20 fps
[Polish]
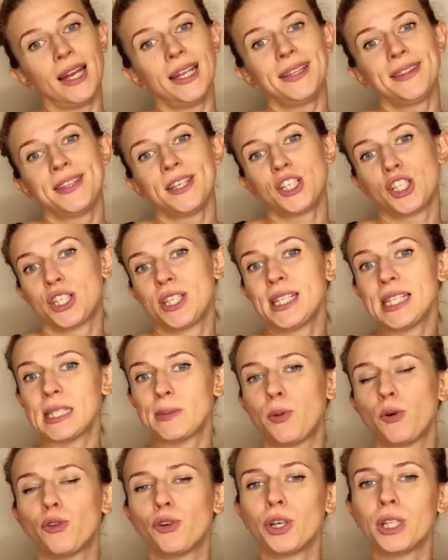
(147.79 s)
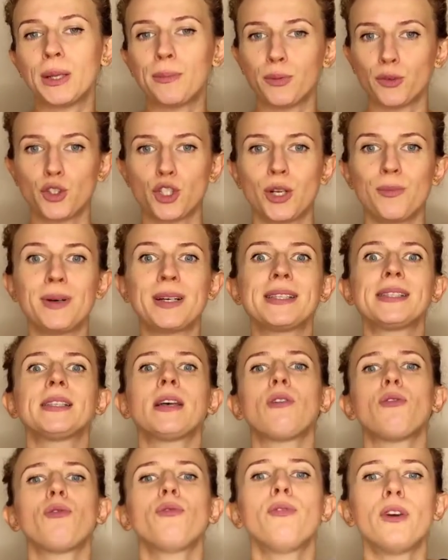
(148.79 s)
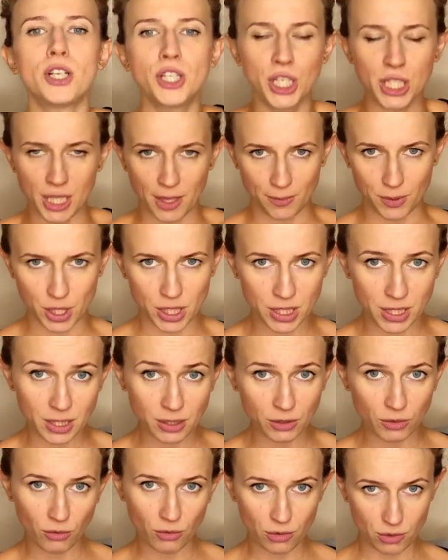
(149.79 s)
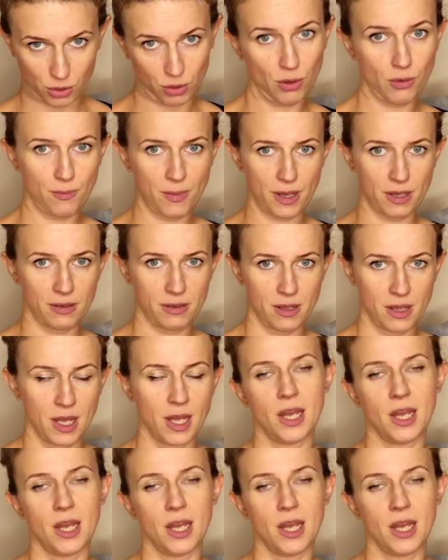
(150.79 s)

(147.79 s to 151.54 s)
ale też niezaspokojona potrzeba zauważenia przez inną osobę